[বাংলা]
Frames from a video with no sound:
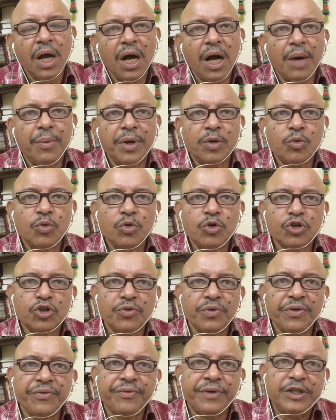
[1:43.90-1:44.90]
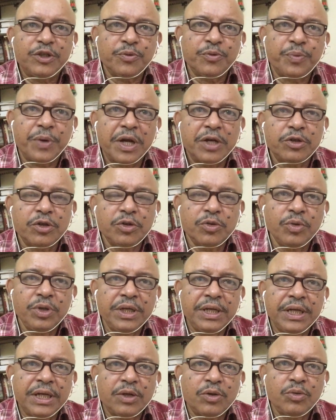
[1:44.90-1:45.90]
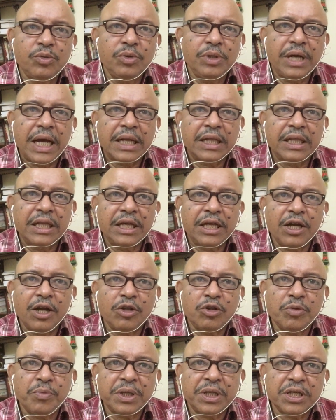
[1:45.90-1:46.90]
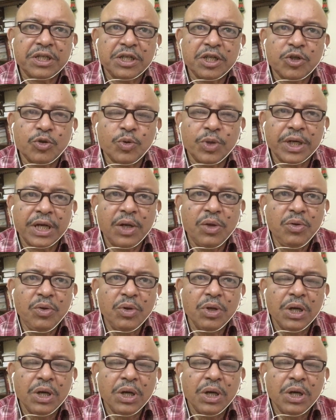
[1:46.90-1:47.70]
আবার কোনো সময় ফাইটো প্লাংটনগুলিন একটু একদিকে হয়তো বাতাসে সরে গেল